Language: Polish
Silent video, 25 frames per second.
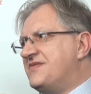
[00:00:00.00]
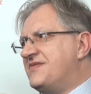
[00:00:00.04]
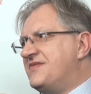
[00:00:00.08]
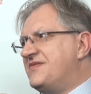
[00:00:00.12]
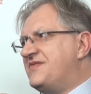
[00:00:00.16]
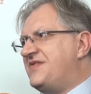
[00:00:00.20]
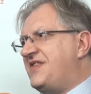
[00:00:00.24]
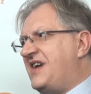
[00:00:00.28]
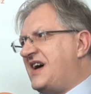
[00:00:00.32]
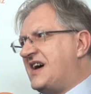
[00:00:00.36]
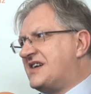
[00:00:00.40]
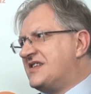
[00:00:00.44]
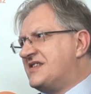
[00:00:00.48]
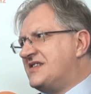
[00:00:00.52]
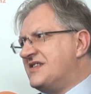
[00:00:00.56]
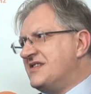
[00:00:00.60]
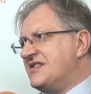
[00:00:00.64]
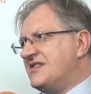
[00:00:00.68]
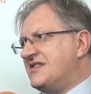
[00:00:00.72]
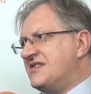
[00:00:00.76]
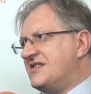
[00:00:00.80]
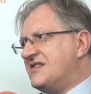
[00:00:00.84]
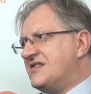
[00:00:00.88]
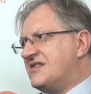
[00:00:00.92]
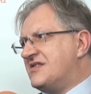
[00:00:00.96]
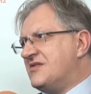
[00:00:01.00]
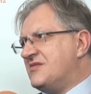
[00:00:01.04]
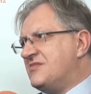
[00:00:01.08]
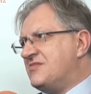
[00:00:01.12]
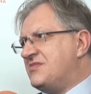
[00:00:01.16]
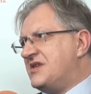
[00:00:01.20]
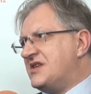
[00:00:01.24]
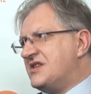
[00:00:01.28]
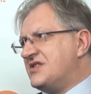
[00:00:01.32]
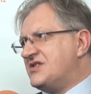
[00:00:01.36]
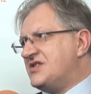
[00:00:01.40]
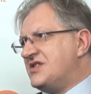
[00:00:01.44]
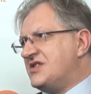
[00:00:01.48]
fakty, tylko
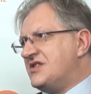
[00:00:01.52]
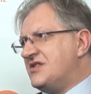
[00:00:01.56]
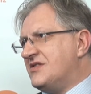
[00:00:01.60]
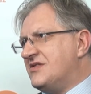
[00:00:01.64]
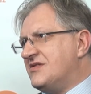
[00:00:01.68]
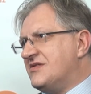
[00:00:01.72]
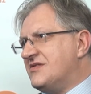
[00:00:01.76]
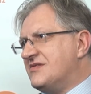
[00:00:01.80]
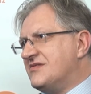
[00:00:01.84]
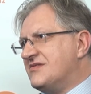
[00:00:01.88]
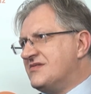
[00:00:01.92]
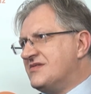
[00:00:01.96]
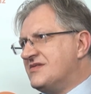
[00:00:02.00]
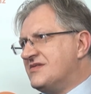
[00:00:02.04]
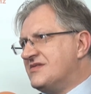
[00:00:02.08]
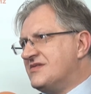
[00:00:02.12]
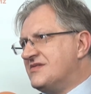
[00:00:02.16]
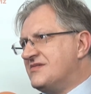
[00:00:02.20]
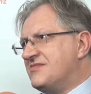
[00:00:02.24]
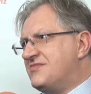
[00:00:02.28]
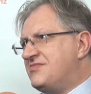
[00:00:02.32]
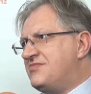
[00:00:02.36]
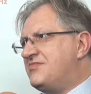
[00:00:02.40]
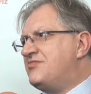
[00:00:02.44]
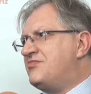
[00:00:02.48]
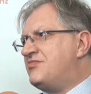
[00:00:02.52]
bardziej o y,